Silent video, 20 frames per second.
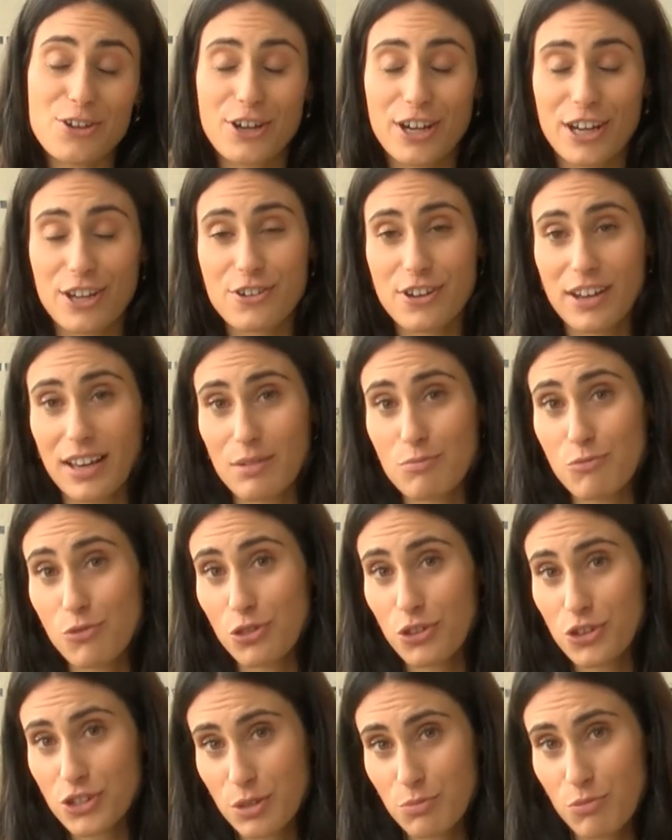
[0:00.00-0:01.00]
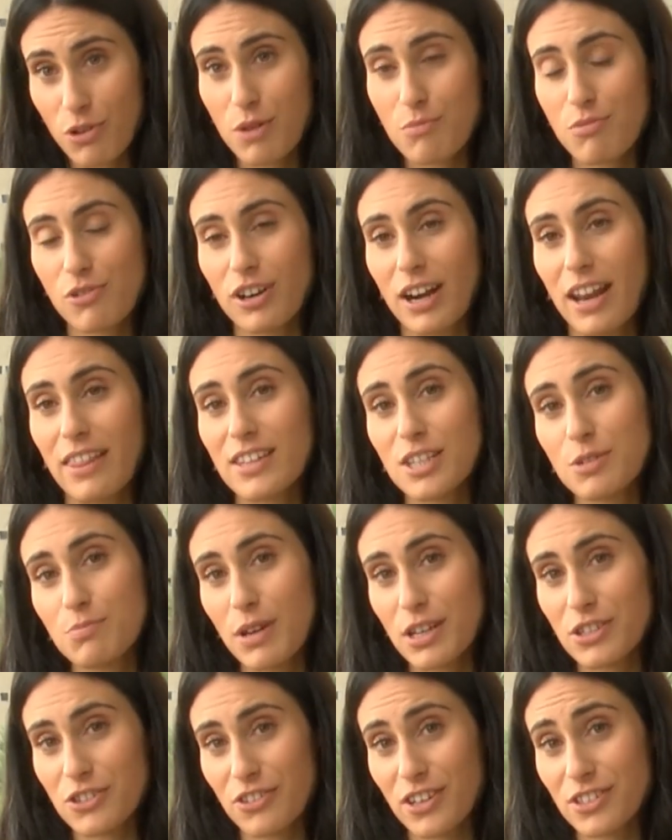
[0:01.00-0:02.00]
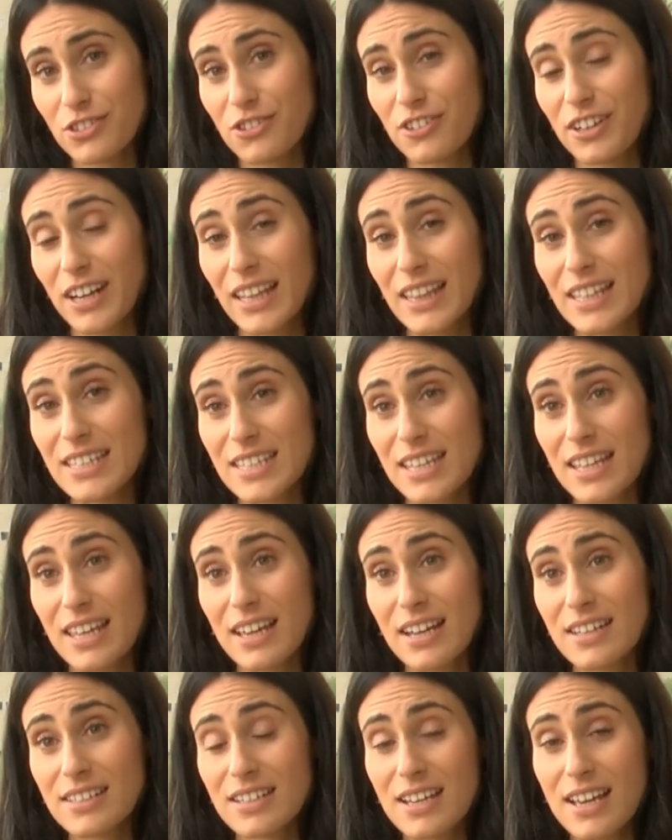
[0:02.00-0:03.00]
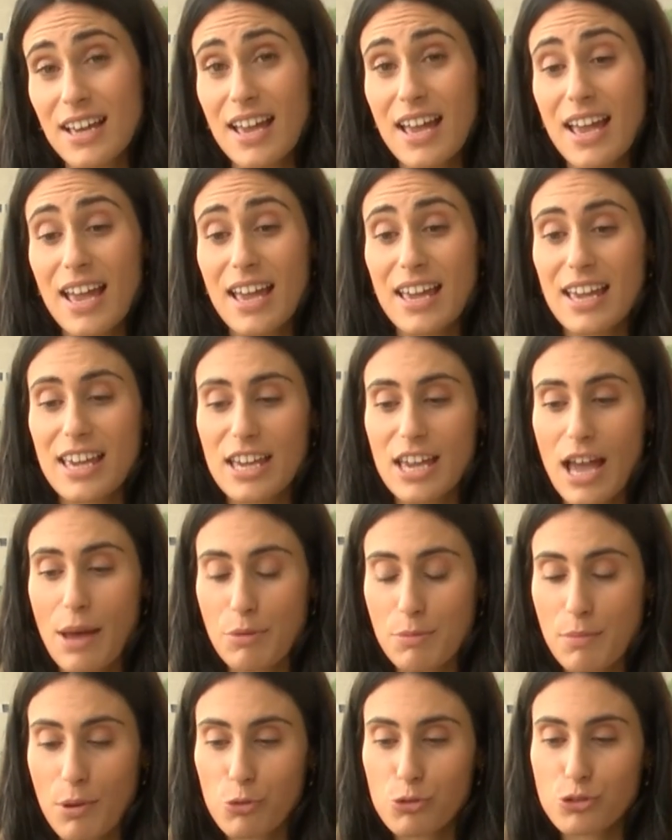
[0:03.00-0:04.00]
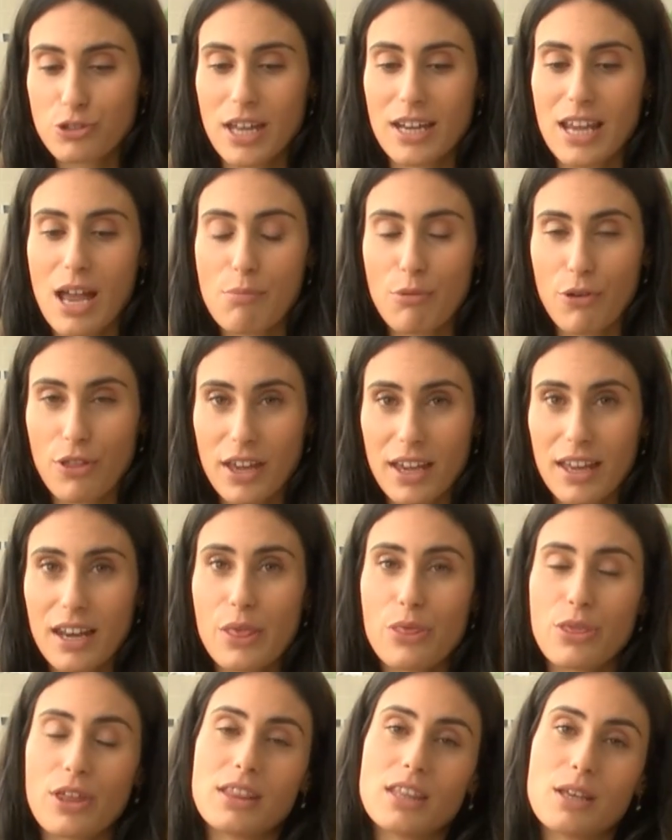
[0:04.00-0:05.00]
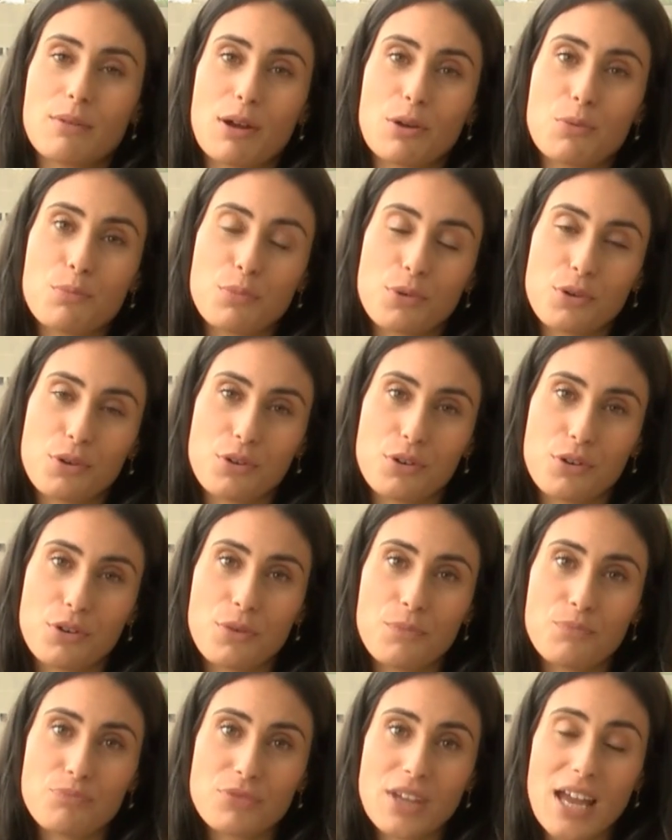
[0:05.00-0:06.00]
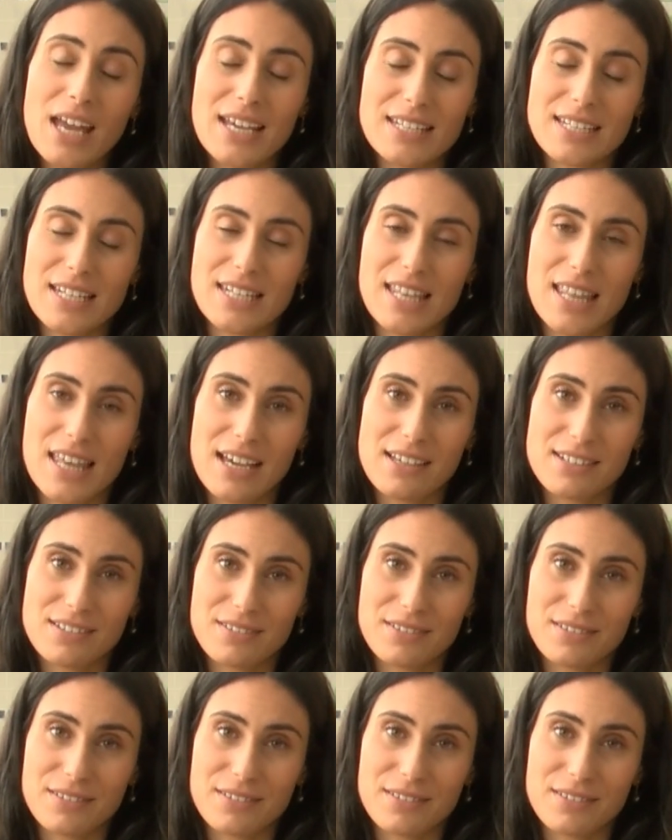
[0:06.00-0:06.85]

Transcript: yo creo que el mundo se mueve por grandes personas con grandes ideas y a mí me gustaría poder incentivar un poco esas ideas.